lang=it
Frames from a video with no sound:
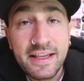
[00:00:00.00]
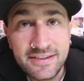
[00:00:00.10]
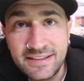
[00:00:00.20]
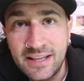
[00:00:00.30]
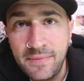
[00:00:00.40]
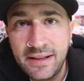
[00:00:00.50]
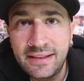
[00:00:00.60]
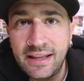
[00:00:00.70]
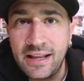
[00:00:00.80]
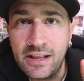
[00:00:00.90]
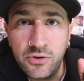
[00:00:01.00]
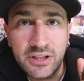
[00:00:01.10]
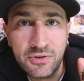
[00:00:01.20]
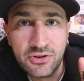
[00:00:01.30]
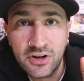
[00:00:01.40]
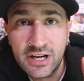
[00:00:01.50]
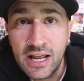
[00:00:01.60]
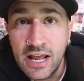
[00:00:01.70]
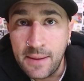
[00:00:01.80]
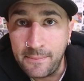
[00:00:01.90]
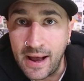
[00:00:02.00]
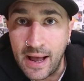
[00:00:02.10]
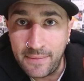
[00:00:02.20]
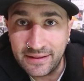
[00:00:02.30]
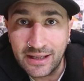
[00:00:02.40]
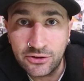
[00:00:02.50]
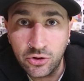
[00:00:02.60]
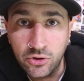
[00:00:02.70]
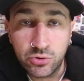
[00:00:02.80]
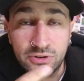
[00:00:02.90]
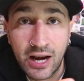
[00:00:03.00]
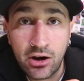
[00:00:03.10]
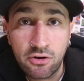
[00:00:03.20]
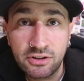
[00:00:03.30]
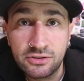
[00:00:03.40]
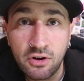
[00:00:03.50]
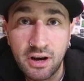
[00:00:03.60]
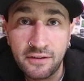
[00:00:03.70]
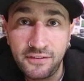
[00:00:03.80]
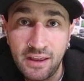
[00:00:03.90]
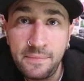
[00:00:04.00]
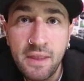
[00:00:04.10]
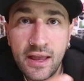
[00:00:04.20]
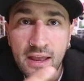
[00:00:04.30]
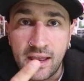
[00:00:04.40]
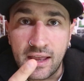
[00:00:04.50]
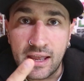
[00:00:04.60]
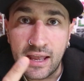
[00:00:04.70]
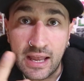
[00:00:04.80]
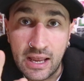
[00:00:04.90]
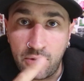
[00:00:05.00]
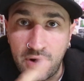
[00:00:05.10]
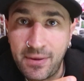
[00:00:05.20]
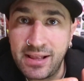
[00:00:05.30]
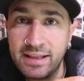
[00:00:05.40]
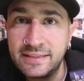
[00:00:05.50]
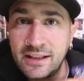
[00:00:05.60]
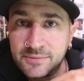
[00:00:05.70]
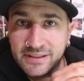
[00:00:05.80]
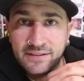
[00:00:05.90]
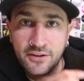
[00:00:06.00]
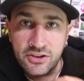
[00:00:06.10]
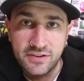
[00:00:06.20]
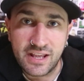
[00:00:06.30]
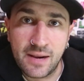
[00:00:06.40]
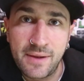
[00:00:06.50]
Gentilmente negli ultimi giorni mi ha mandato tutta la loro discografia e, e una maglietta, aspetta vi faccio vedere la